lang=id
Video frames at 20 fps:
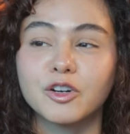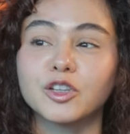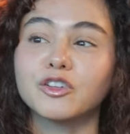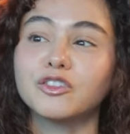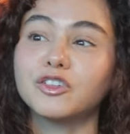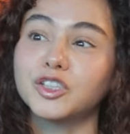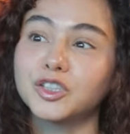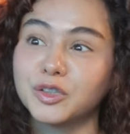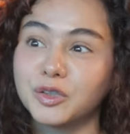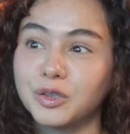
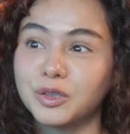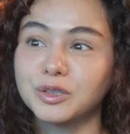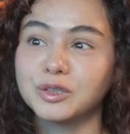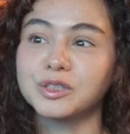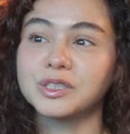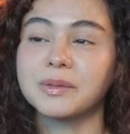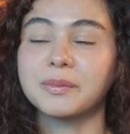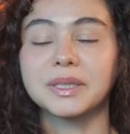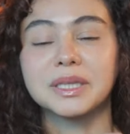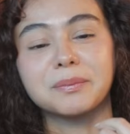foto-foto
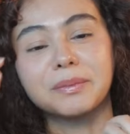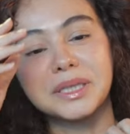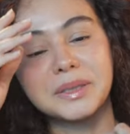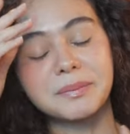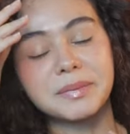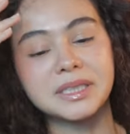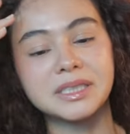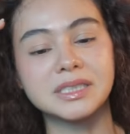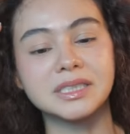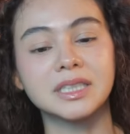tuh sama
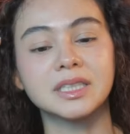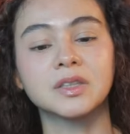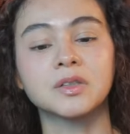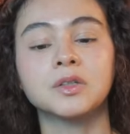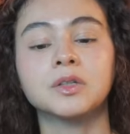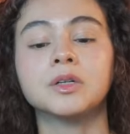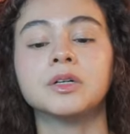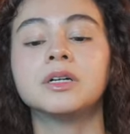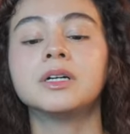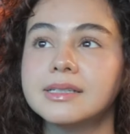teman-teman di
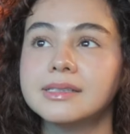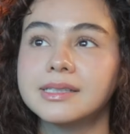situ.